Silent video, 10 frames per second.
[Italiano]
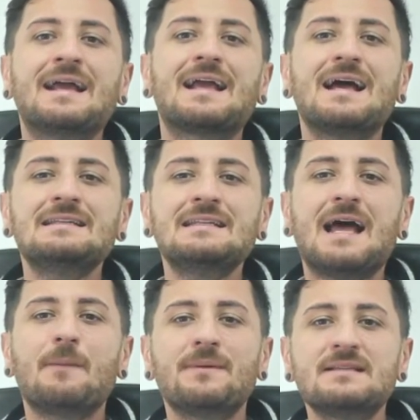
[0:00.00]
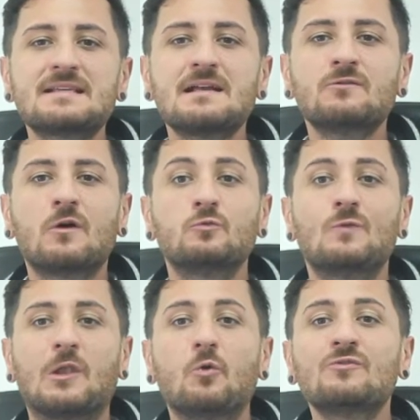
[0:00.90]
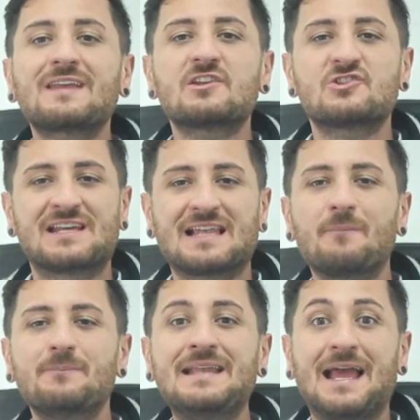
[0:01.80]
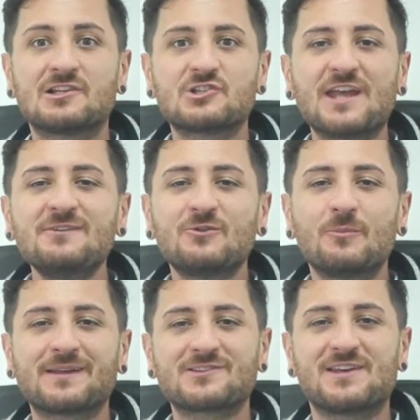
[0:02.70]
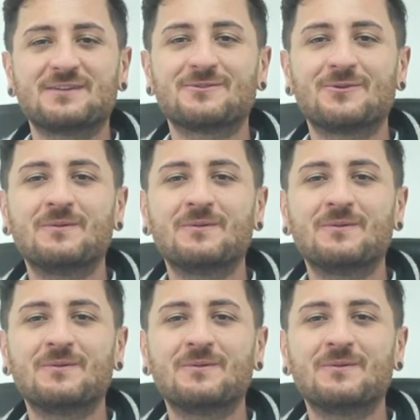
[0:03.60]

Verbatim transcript: Khan ha pensato ad una Londra ciclabile al 100%.